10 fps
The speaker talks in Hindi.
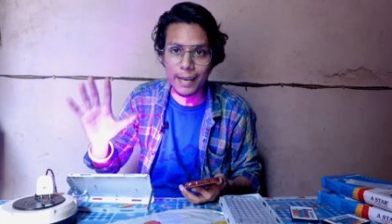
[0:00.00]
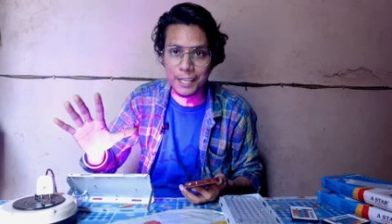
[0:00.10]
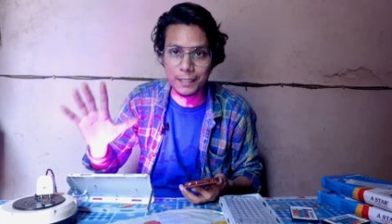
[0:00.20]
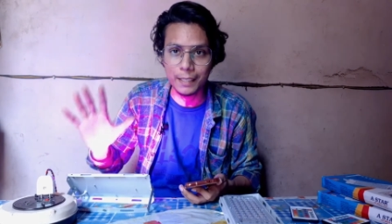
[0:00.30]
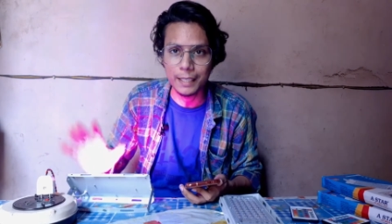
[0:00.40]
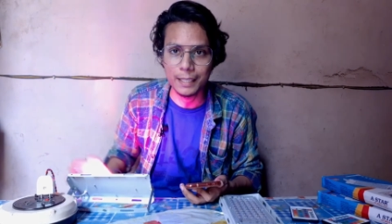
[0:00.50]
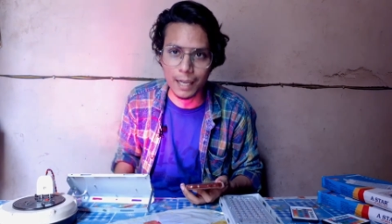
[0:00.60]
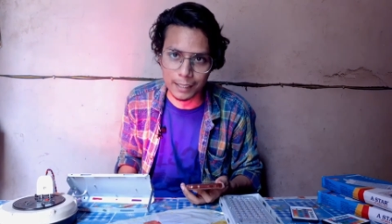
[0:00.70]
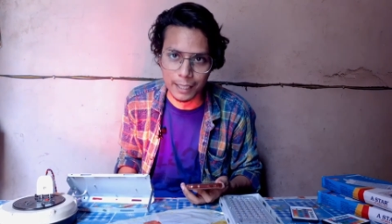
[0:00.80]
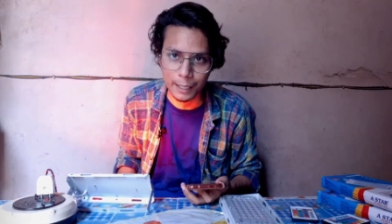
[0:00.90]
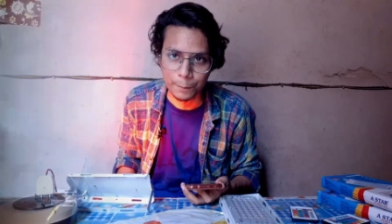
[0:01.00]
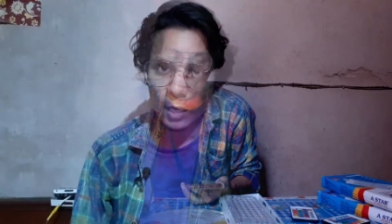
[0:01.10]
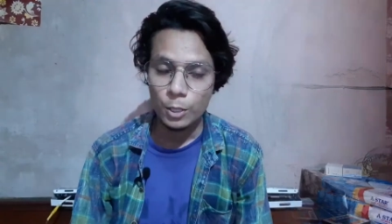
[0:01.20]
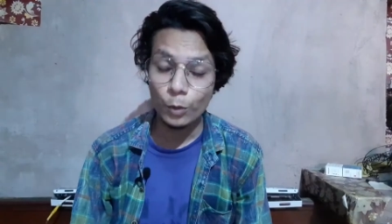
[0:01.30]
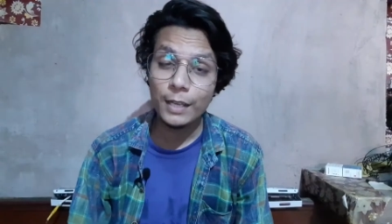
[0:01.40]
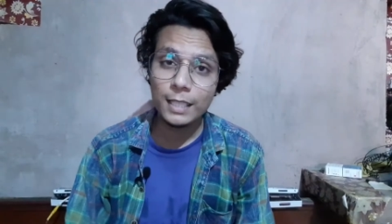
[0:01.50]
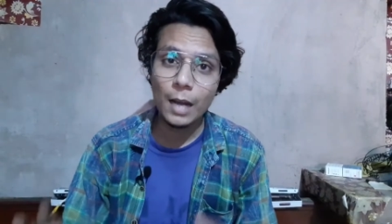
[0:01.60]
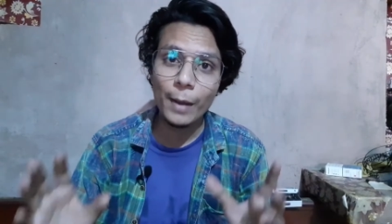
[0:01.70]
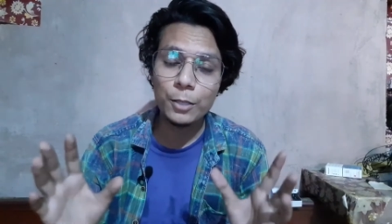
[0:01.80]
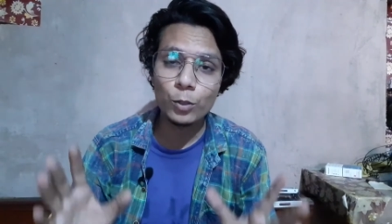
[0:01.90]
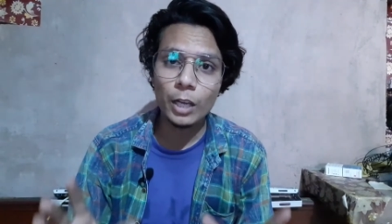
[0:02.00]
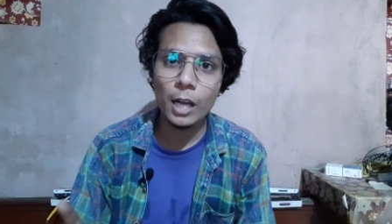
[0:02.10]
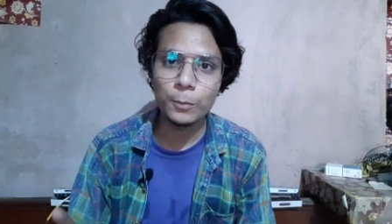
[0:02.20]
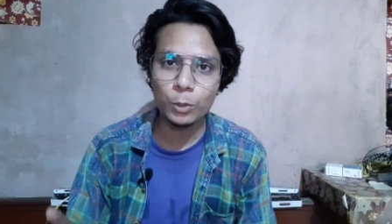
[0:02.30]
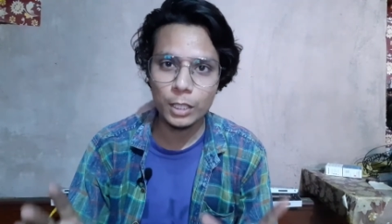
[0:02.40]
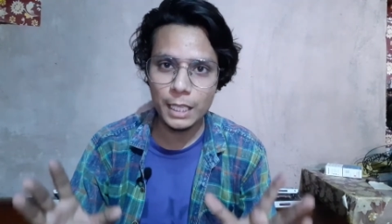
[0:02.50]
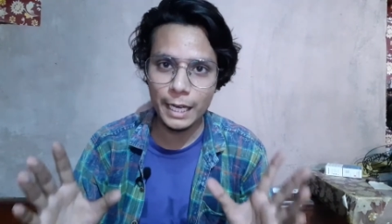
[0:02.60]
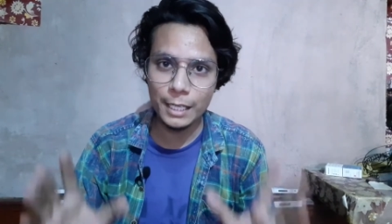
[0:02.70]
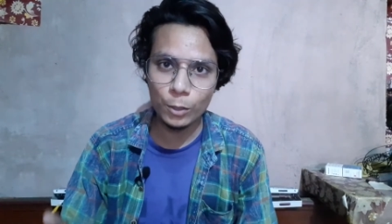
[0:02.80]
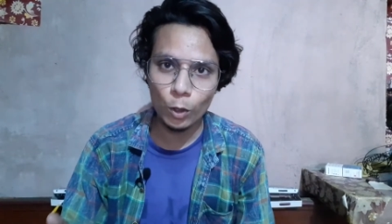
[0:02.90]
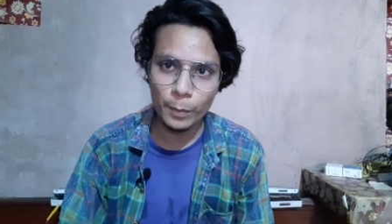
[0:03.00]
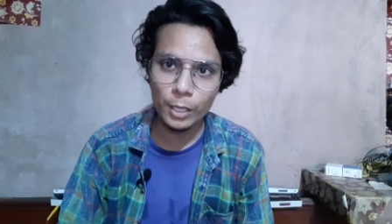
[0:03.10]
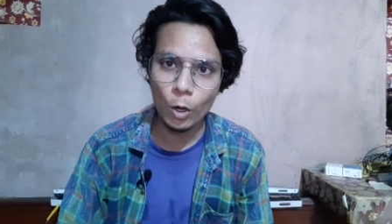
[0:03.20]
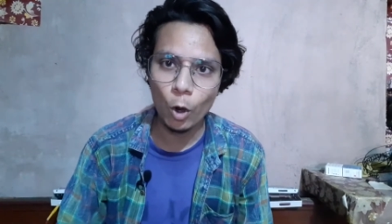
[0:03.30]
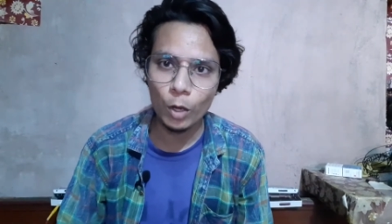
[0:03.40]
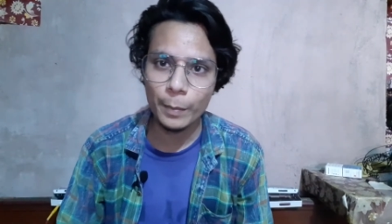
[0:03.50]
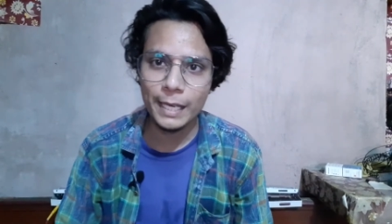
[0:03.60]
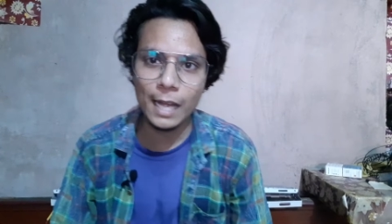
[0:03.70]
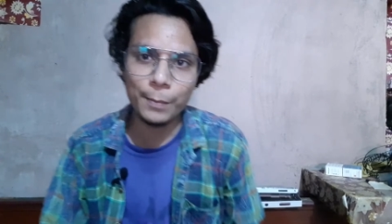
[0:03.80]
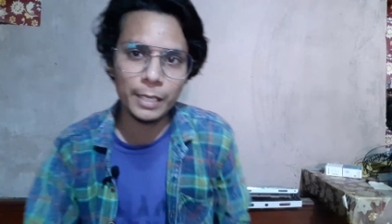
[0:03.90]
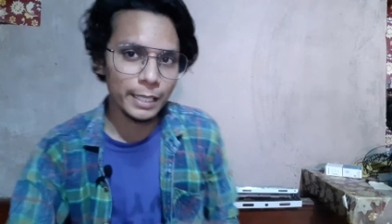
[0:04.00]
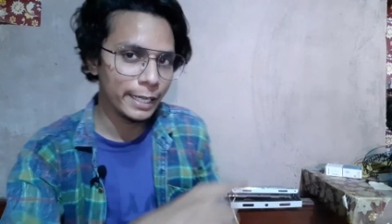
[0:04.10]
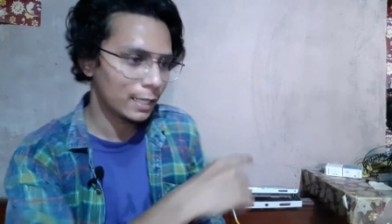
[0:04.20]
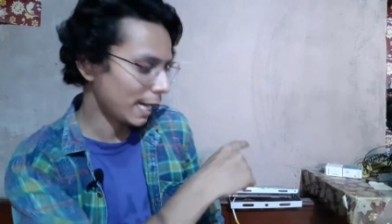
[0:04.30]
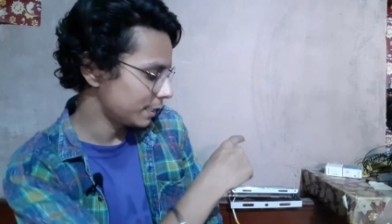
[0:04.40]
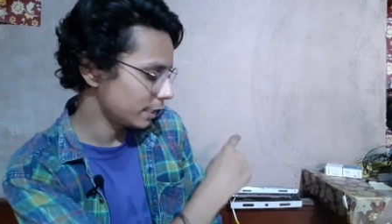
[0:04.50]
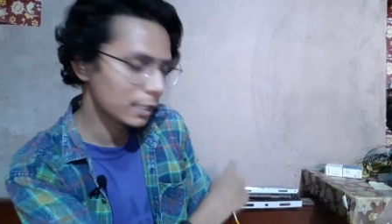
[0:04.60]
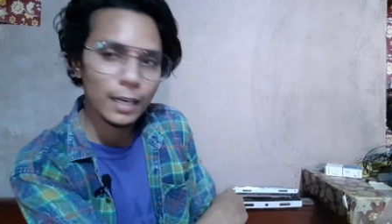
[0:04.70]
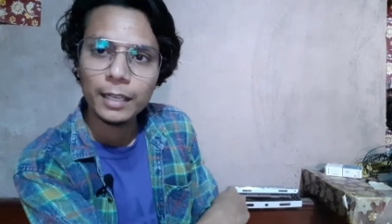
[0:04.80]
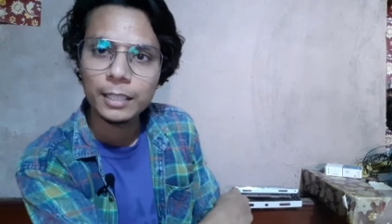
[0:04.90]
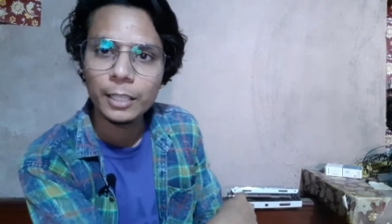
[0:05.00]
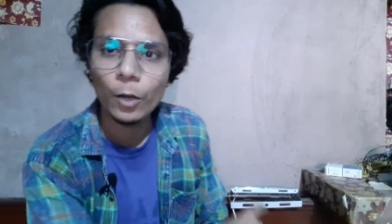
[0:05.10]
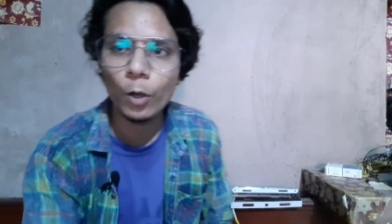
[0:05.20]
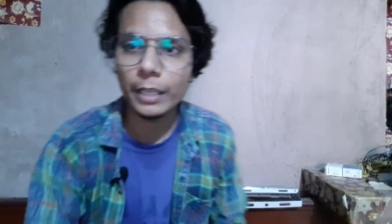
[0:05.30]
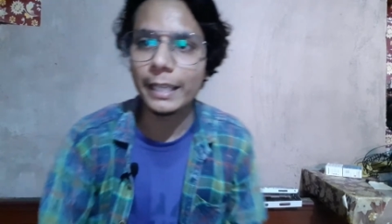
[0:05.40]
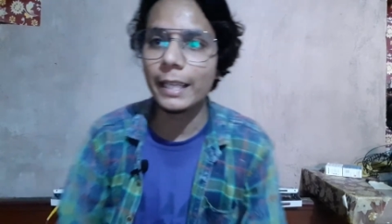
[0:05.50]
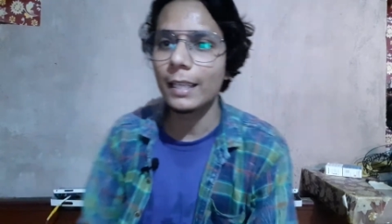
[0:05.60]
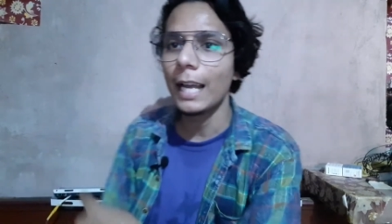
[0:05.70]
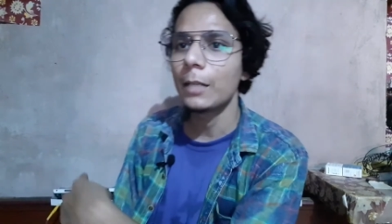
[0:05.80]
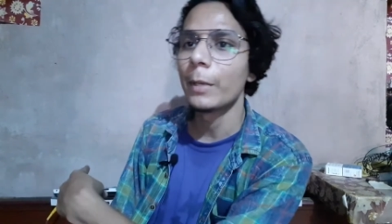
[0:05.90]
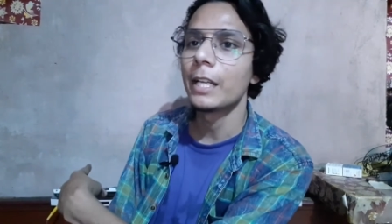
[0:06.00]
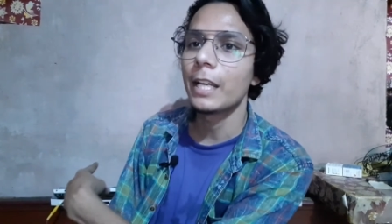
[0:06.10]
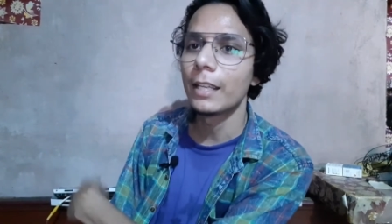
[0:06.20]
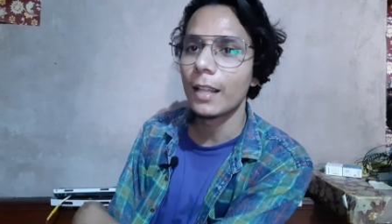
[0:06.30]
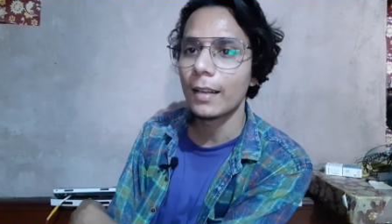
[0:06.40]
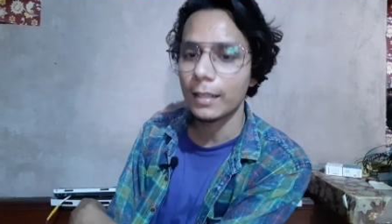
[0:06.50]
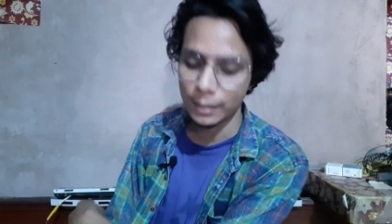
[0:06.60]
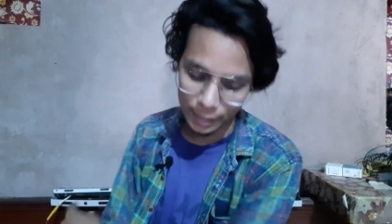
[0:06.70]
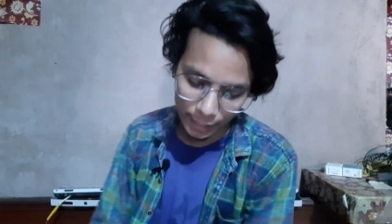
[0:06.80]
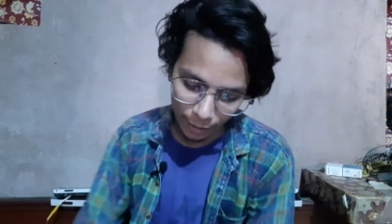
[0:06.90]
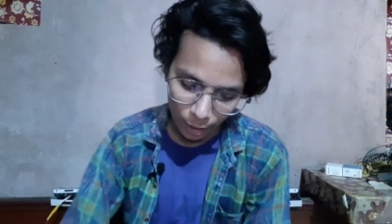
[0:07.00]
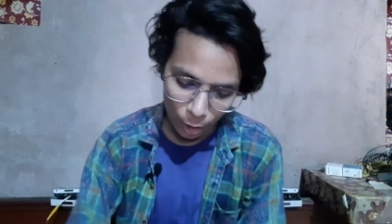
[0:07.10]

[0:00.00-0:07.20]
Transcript: टेस्ट करके दिखाते हैं सो so गैस अब आ चुके हैं हम थोड़ा सा इंडोर में और मैंने यहाँ पे एक लाइट इधर रख दी है और एक लाइट मैंने इधर रख रखी है